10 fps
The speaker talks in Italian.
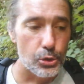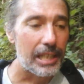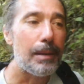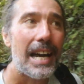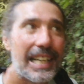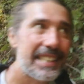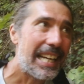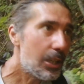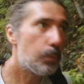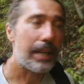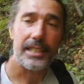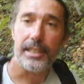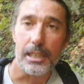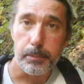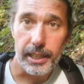Cioè le banche danno
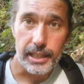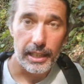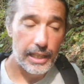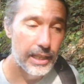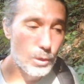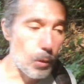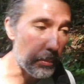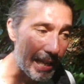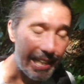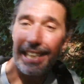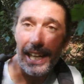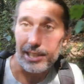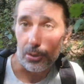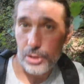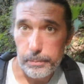prestiti per comprare le
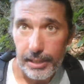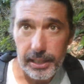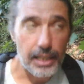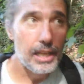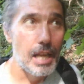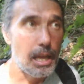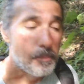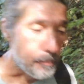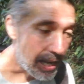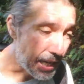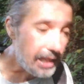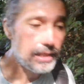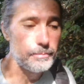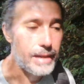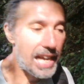case, lo sapete, ma
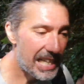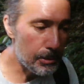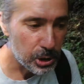magari le